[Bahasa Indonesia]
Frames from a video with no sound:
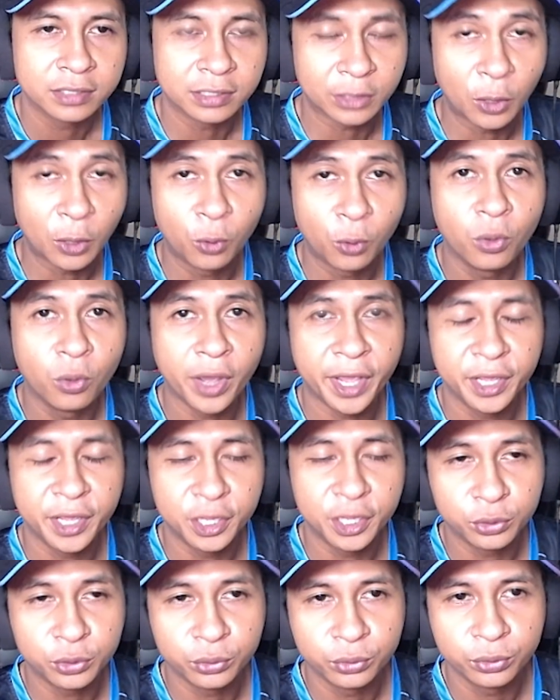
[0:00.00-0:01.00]
setahu gue kayak
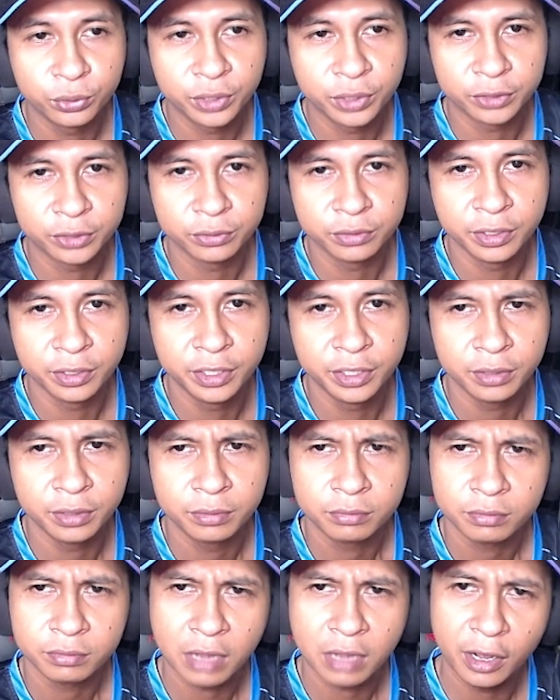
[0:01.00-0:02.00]
gitu gitu jadi
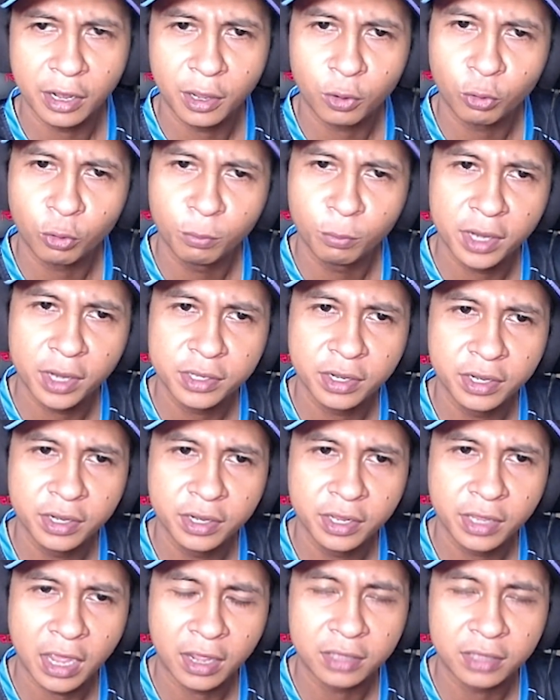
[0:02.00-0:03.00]
kalian rubah
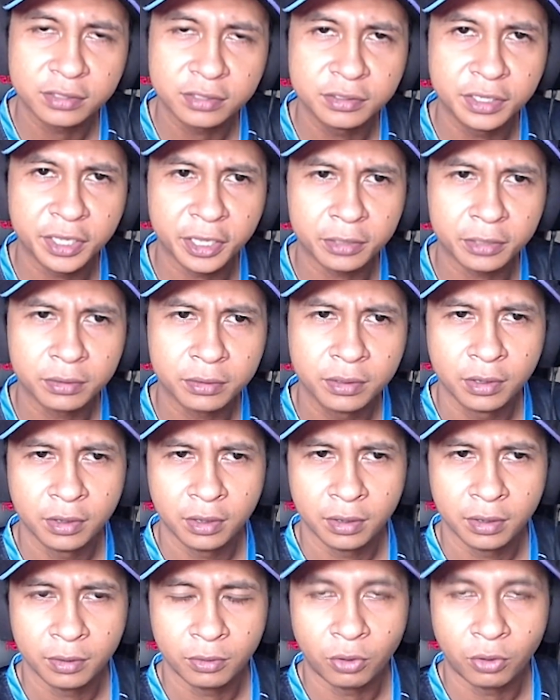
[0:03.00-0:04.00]
jadi agak sedikit
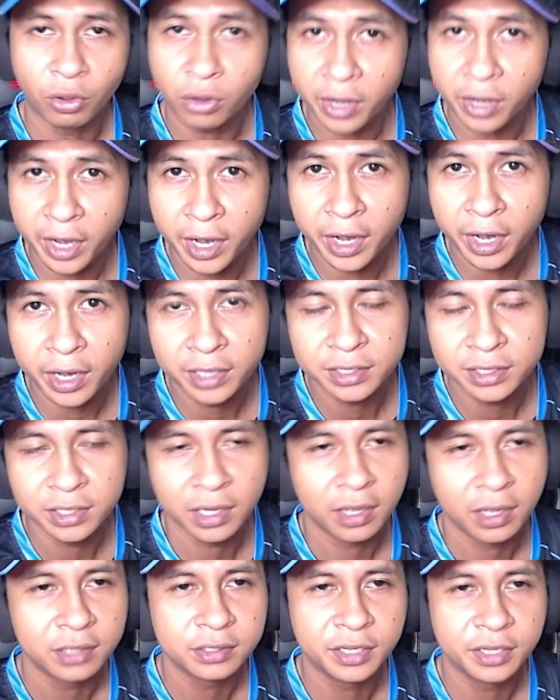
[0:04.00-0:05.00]
orange
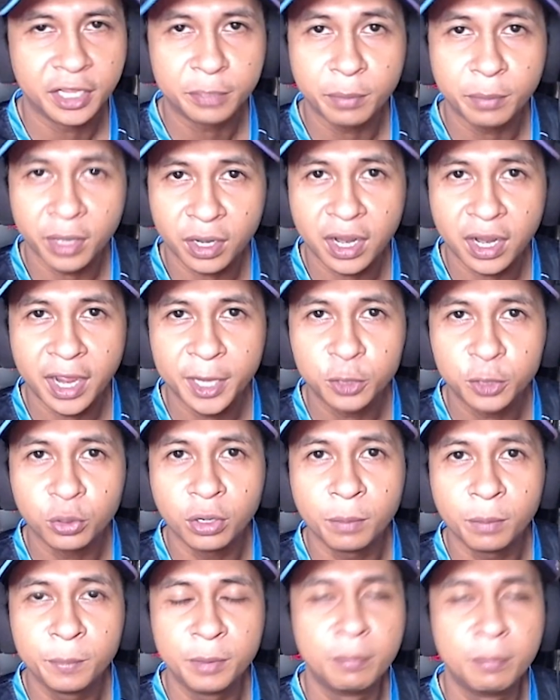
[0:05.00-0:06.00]
agak sedikit merah itu
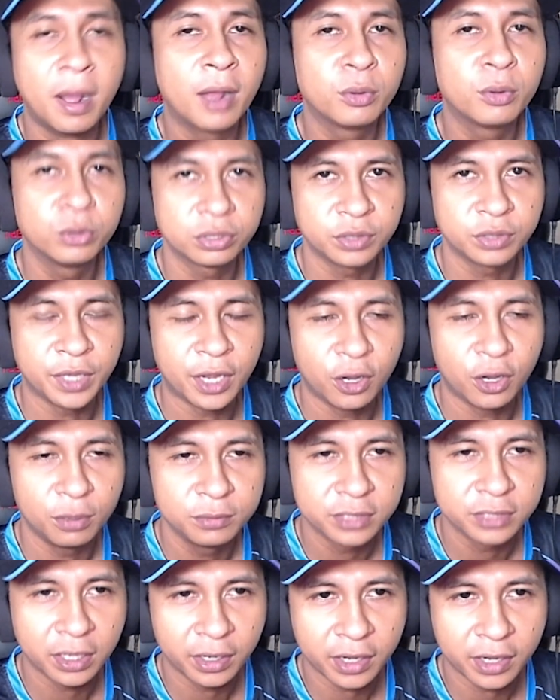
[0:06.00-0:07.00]
lebih bagus ya kalau
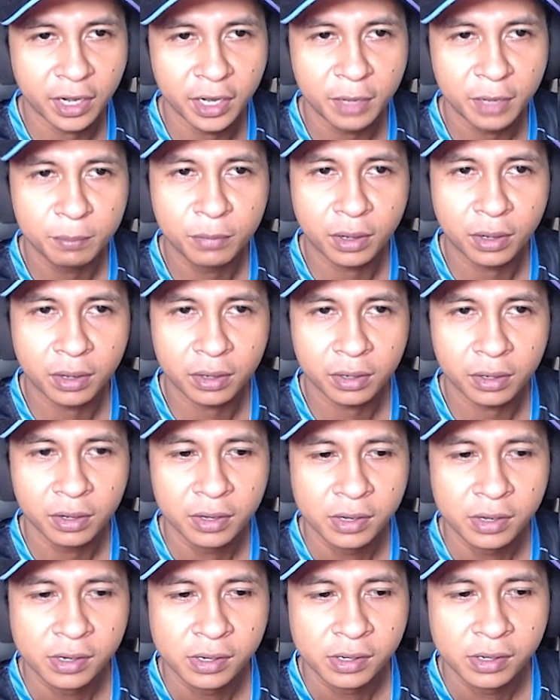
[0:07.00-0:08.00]
misalnya kalian ber
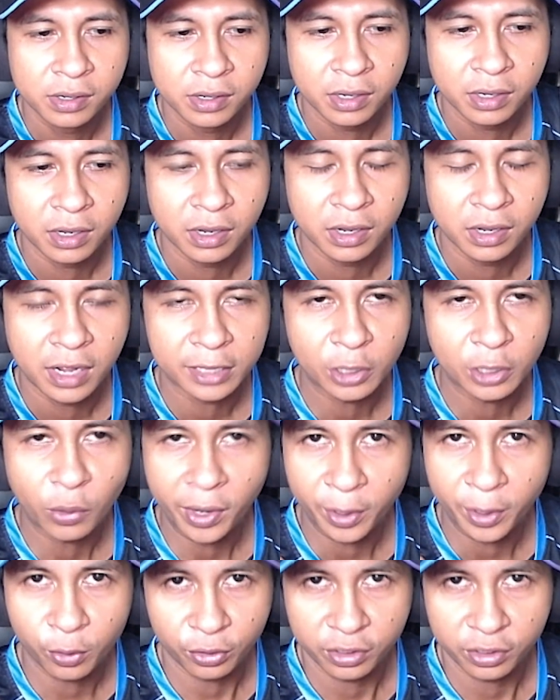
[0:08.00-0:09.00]
eh, atau
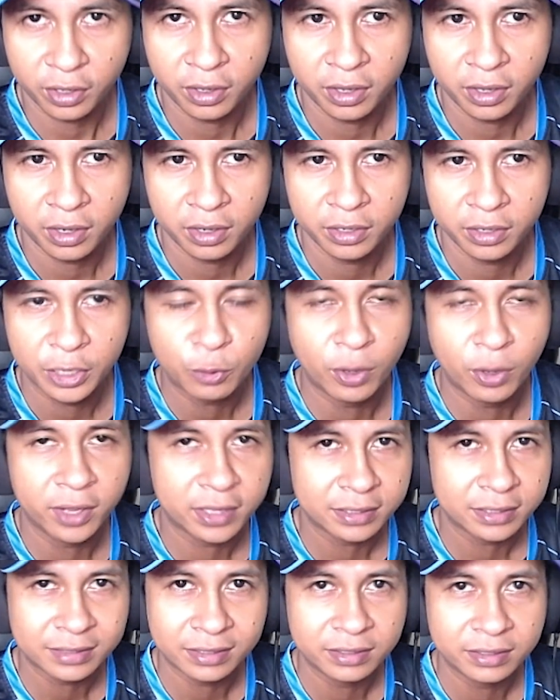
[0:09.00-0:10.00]
rekodnya di
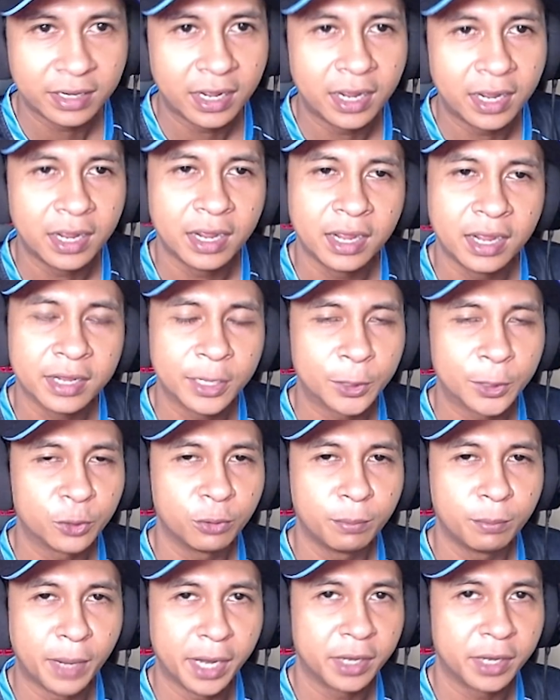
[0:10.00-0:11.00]
kualitas rendah
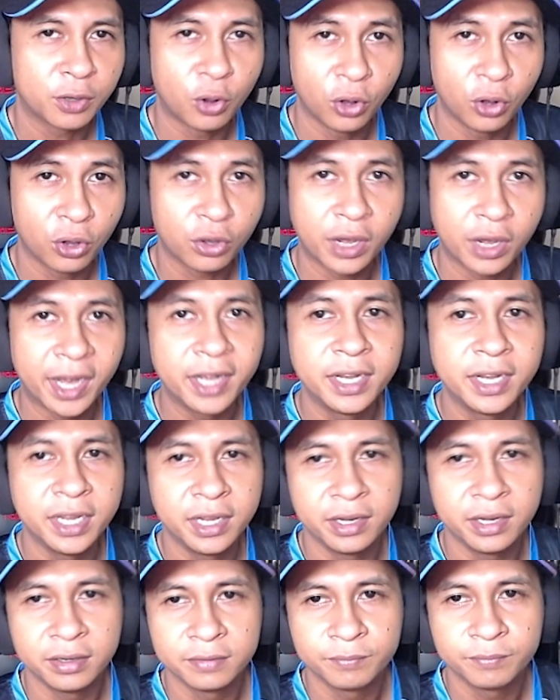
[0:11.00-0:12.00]
gitu main color
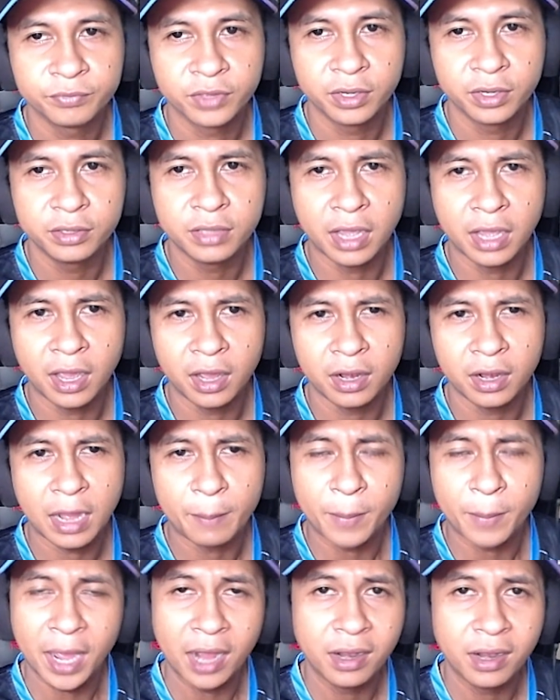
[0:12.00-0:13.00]
grading jadi jangan
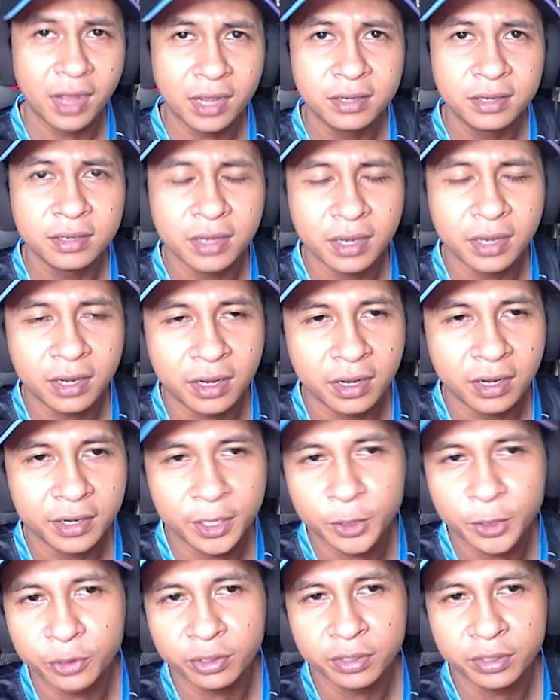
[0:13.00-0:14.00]
apa adanya
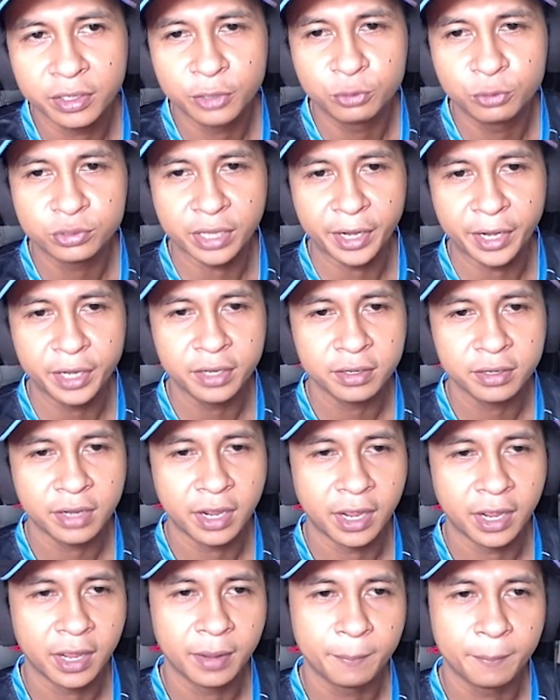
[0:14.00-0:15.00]
gitu ya jadi usahain
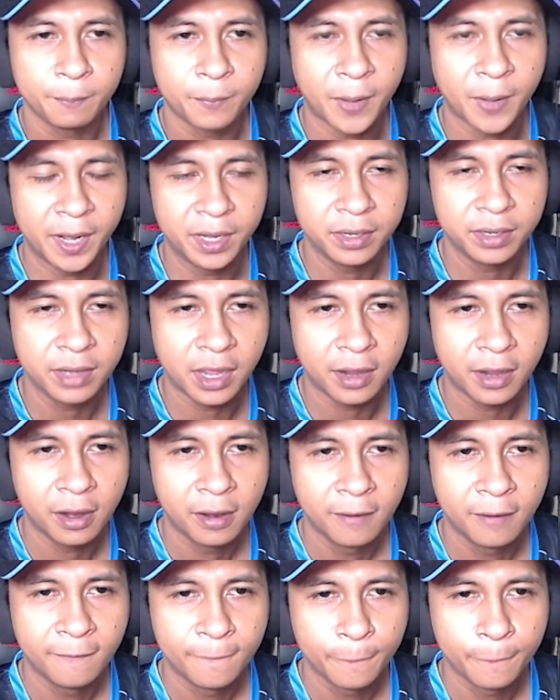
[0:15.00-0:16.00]
ya paling
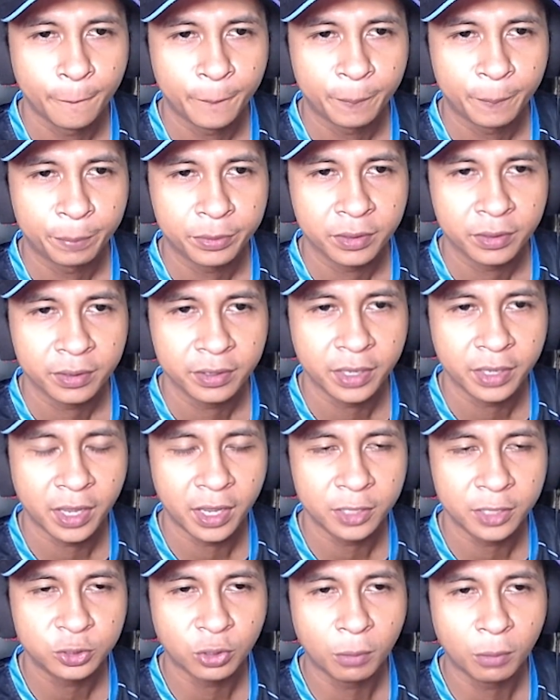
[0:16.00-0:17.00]
enggak
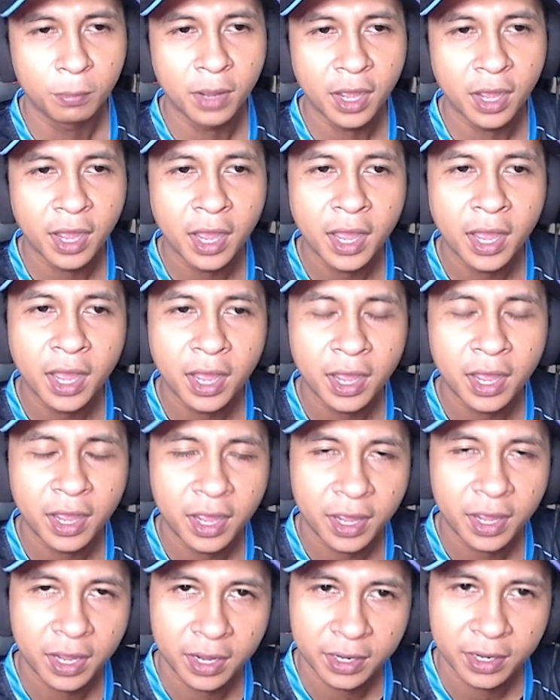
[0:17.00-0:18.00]
ya coba
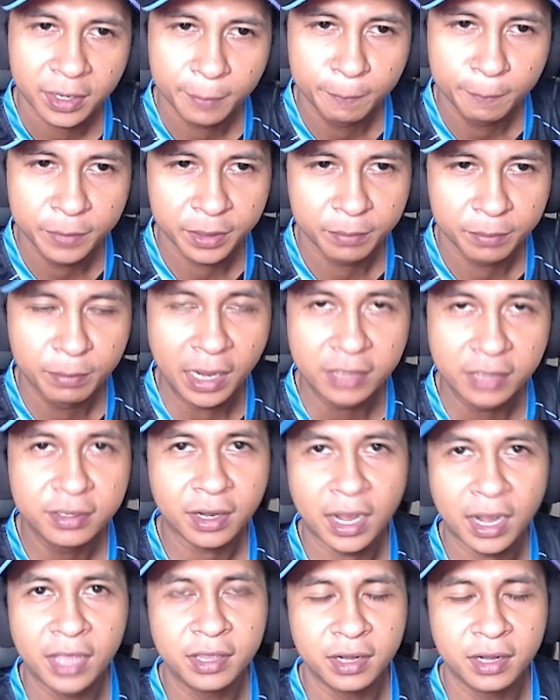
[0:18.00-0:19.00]
lebih
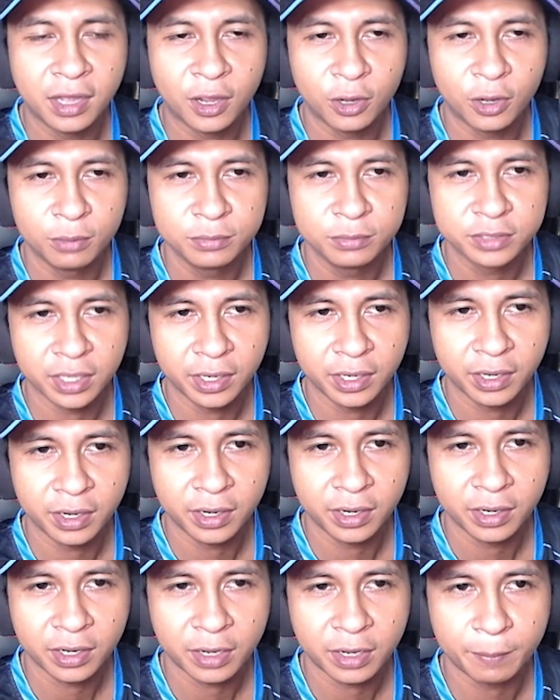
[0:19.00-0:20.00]
belajar lagi lah kalau
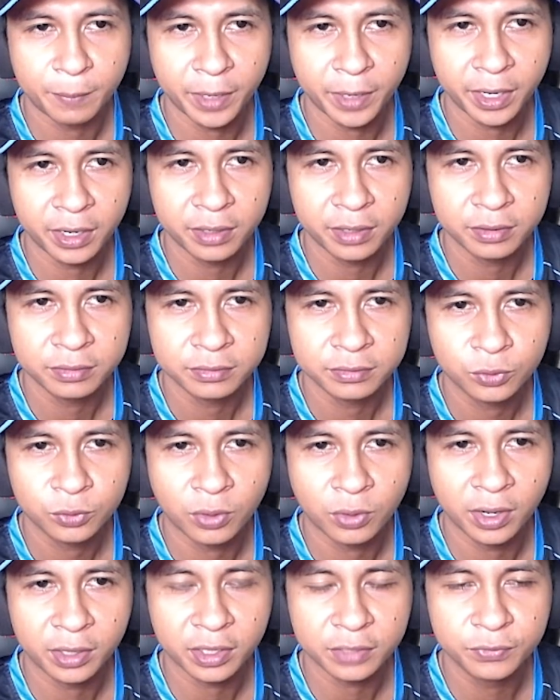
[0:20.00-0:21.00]
misalnya kepengen
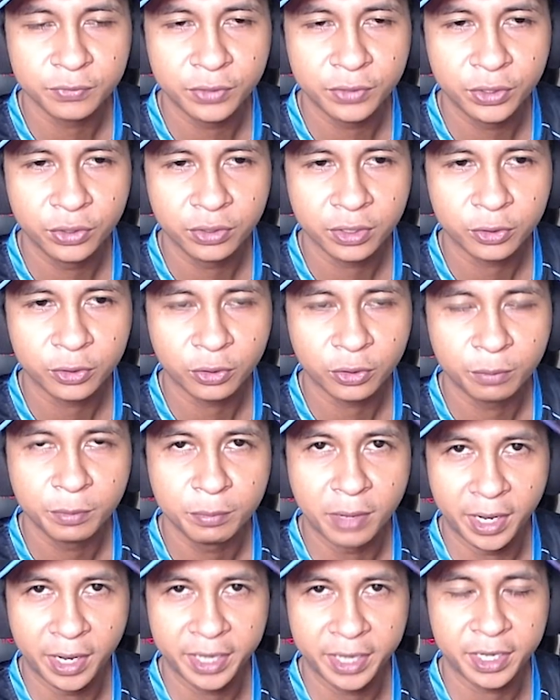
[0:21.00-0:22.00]
kualitas videonya tuh lebih
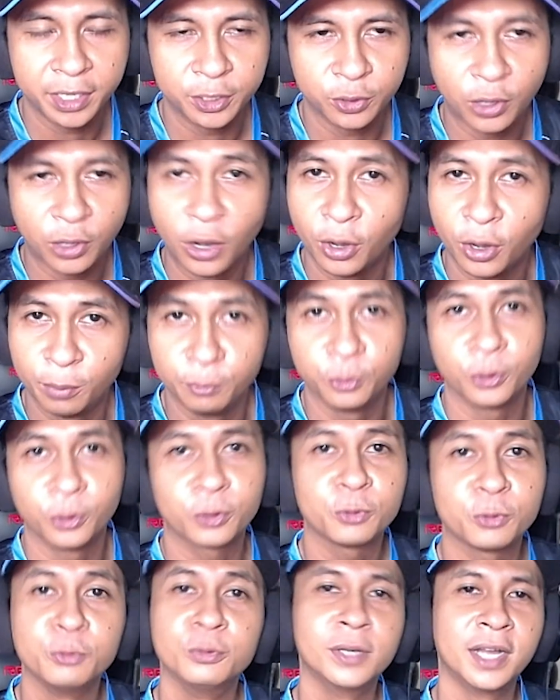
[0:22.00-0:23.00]
baik gitu kalau
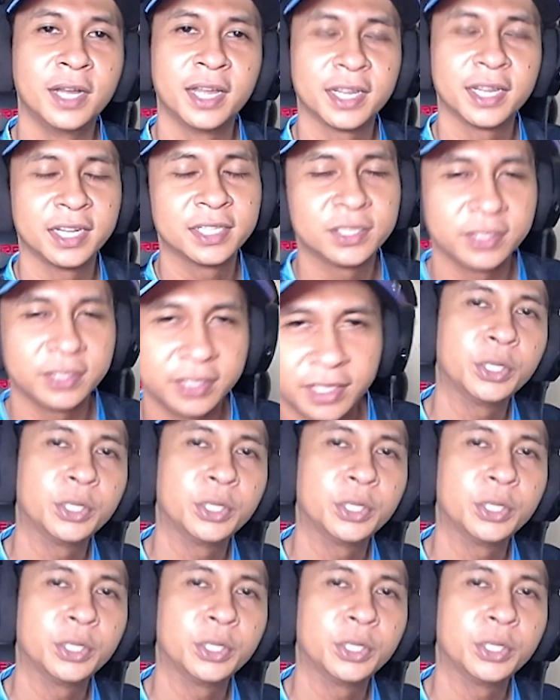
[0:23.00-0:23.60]
menurut gua gitu.